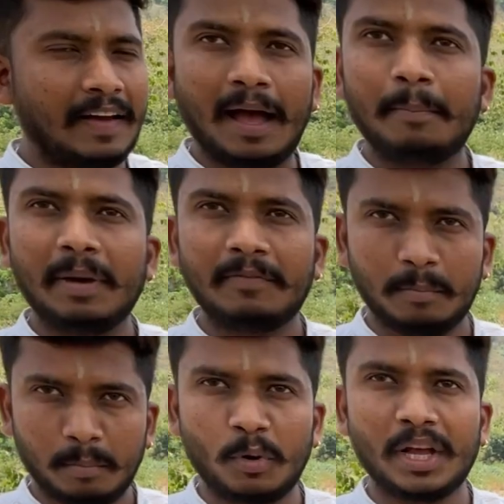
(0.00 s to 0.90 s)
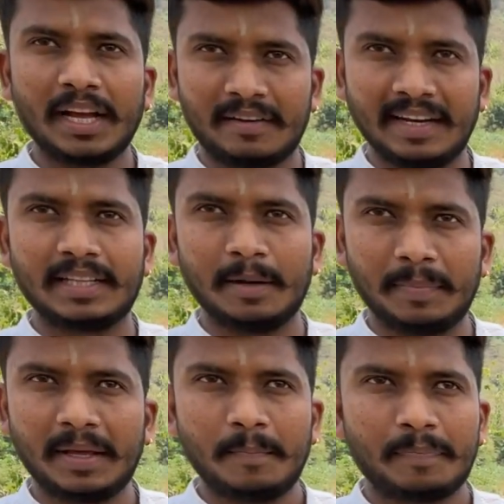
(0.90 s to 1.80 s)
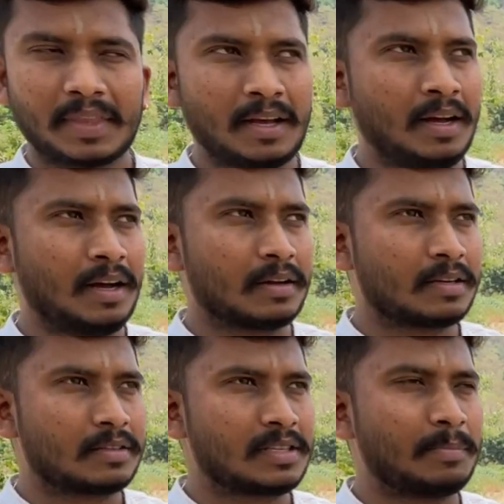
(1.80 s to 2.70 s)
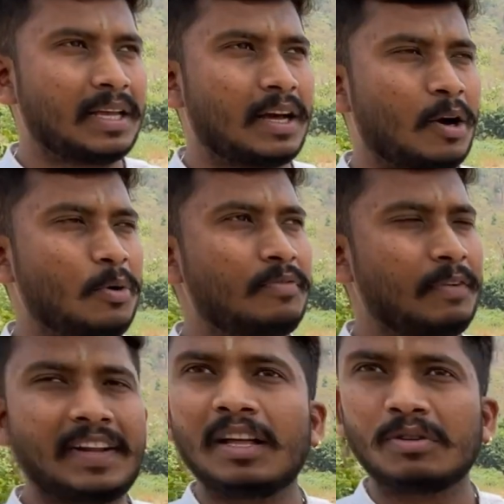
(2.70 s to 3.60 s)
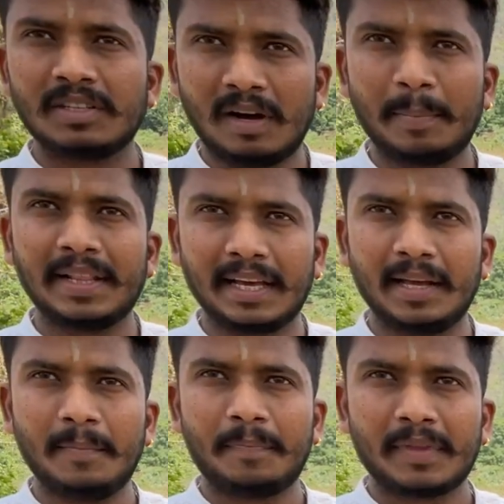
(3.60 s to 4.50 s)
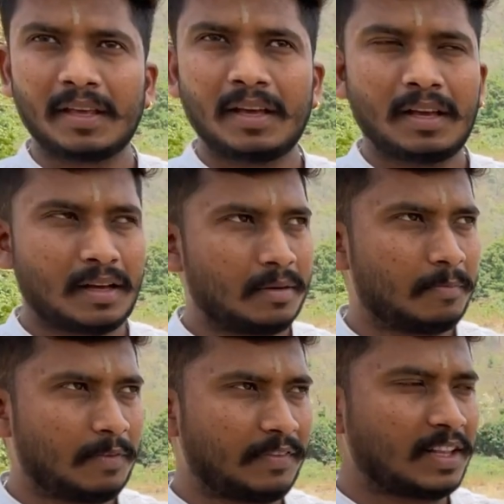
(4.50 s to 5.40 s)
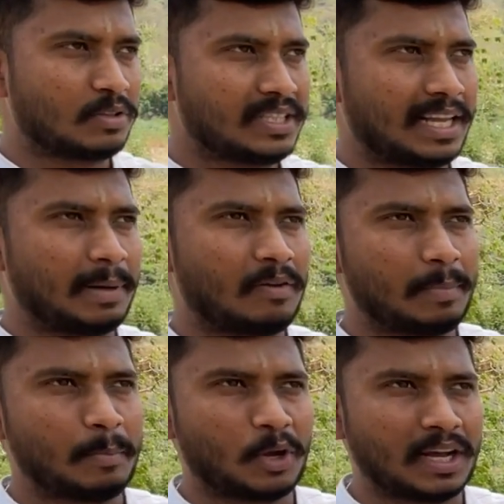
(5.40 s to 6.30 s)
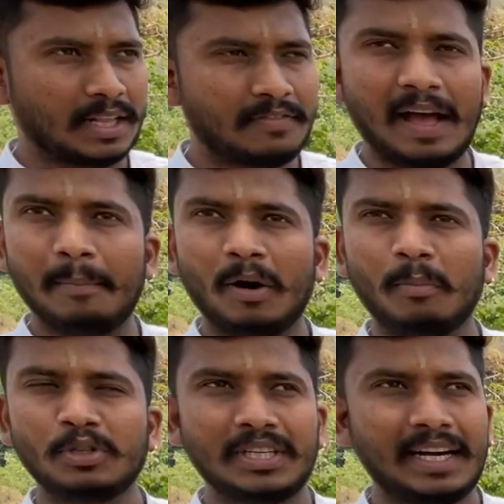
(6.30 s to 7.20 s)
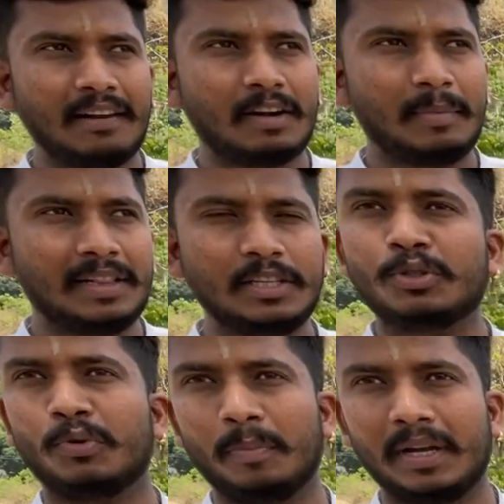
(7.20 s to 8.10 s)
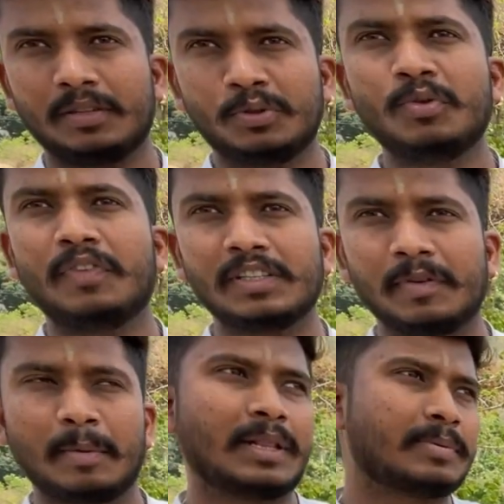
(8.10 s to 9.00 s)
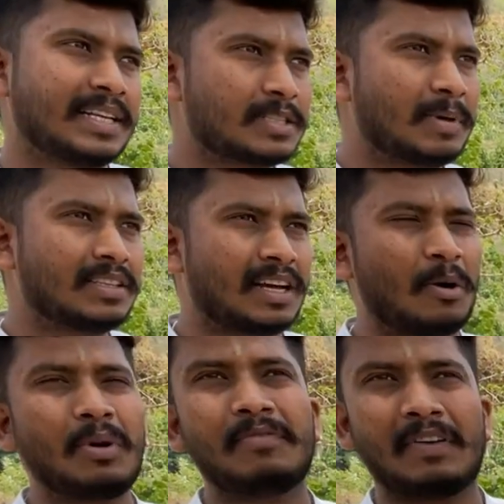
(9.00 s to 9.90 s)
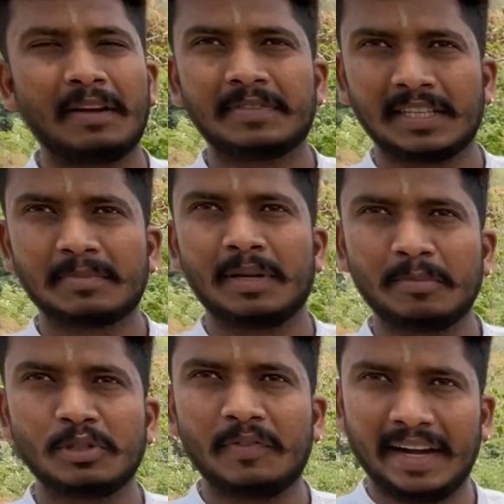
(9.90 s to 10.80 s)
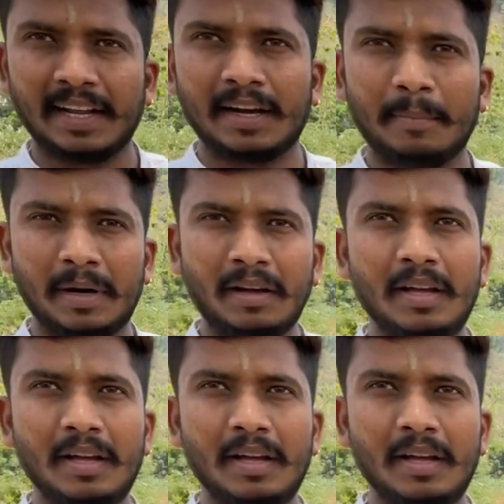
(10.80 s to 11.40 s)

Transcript: फैब में बुकिंग करवाई थी अपनी समथिंग अराउंड फिफ्टी थाउजेंड वहाँ पे देखे फिफ्टी थाउजेंड देखिए मैंने वहाँ पे बुकिंग करी थी फैब में और मुझे ये डिलीवरी मिलती जून में जून फर्स्ट हम्म। वीक में मतलब सिक्स मंथ अराउंड फाइव सिक्स मंथ मुझे वेटिंग करना पड़ा